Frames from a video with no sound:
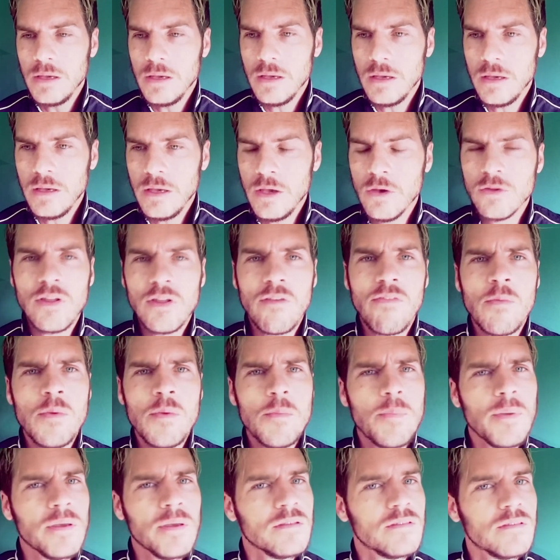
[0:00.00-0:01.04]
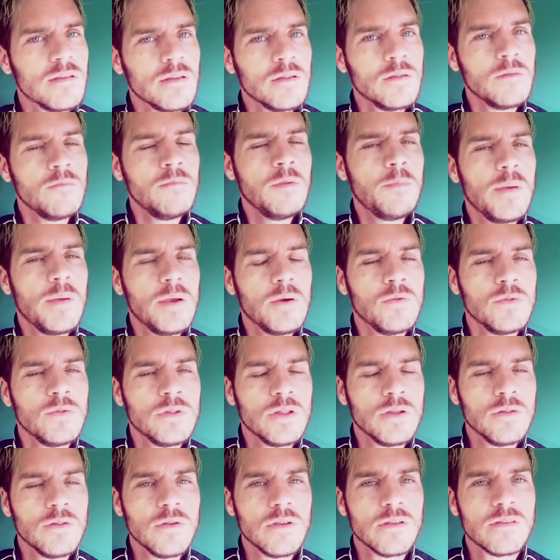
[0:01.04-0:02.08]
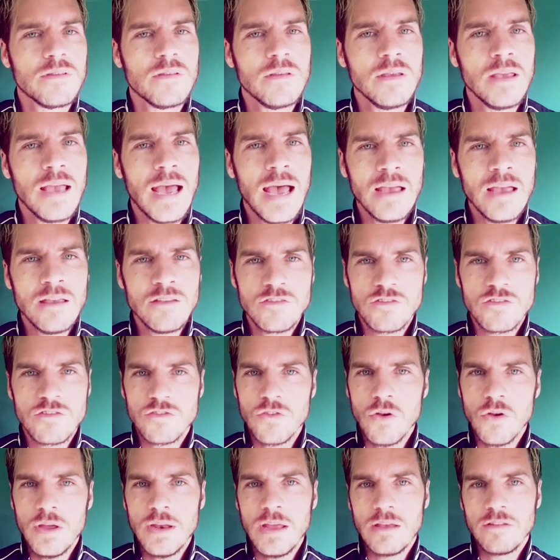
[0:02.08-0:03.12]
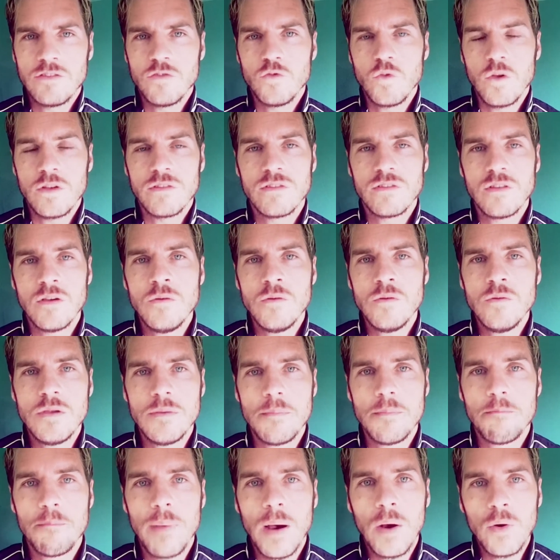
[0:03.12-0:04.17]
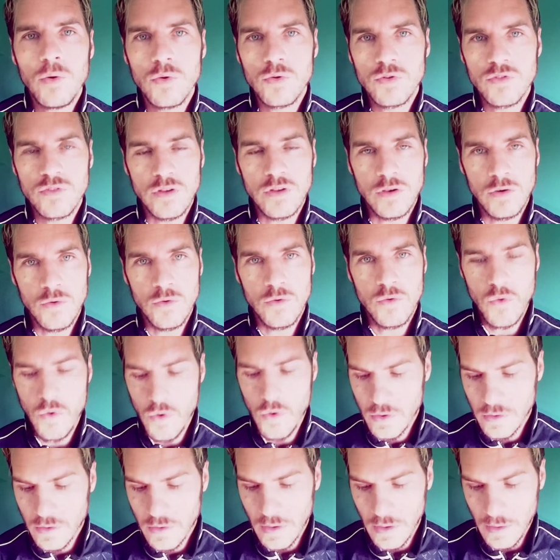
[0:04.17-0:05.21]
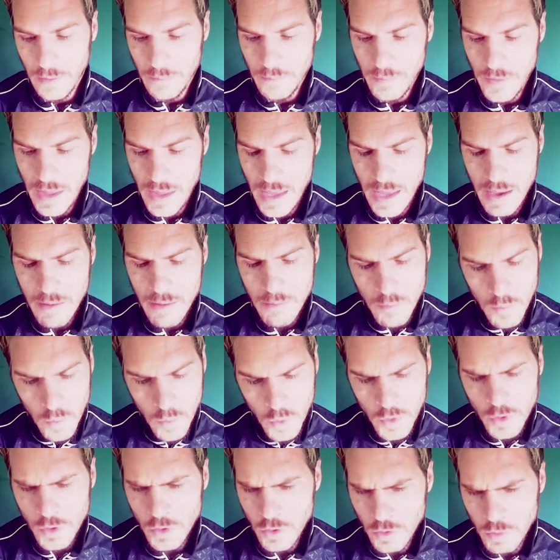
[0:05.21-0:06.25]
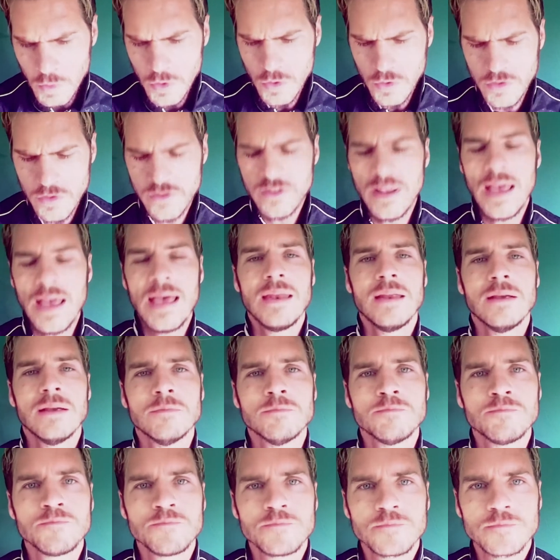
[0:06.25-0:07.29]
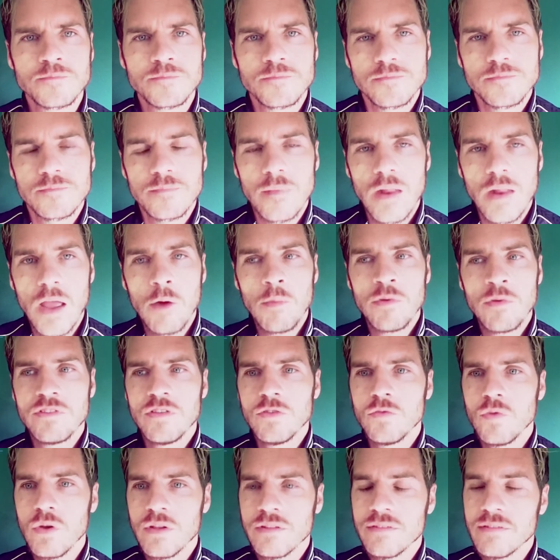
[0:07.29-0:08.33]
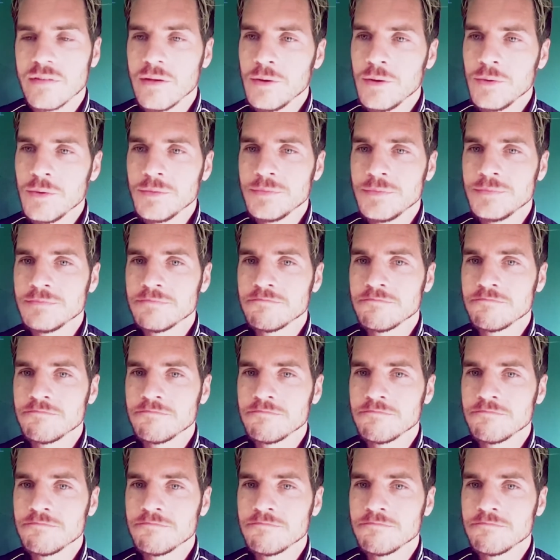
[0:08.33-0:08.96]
E eu estava me, pensando, me perguntando assim: a história, a situação que Paulo se encontra é muito, muito séria é uma situação